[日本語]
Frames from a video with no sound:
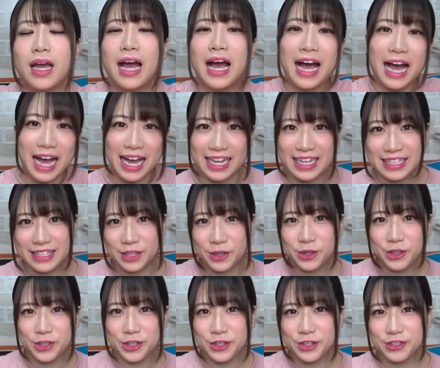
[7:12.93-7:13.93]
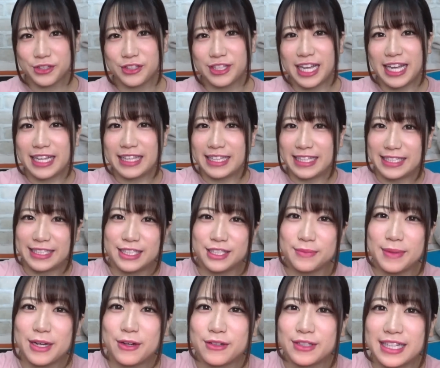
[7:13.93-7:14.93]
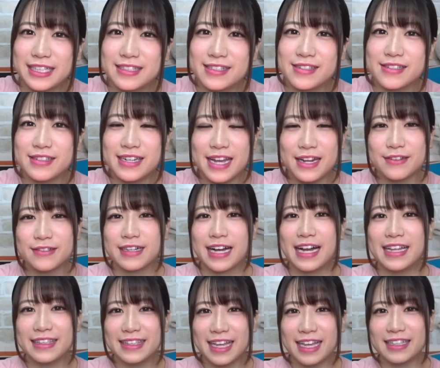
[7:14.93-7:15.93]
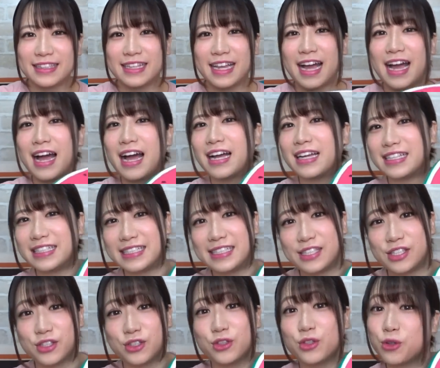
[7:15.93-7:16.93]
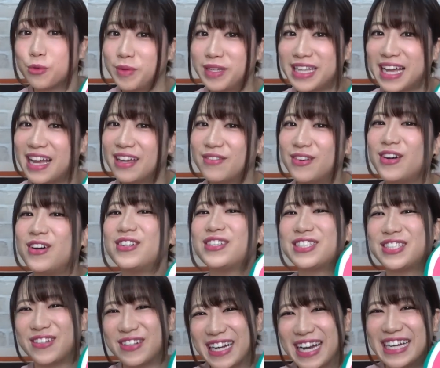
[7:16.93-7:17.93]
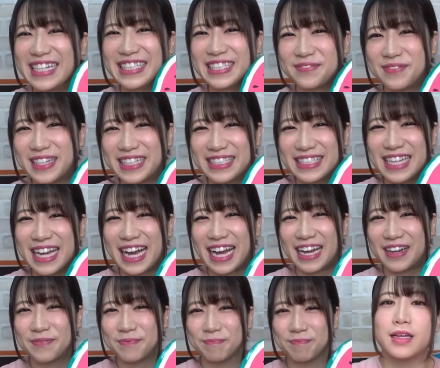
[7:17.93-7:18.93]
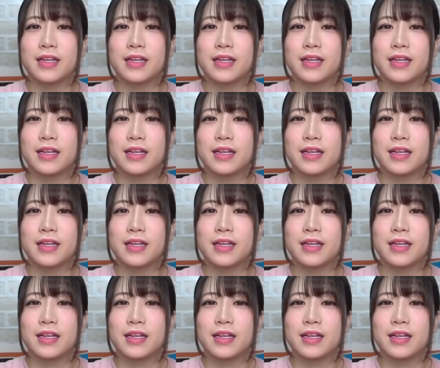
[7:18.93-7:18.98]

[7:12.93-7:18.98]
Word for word: はいということでティッシュ箱で作れる簡単な椅子踏み台を紹介しました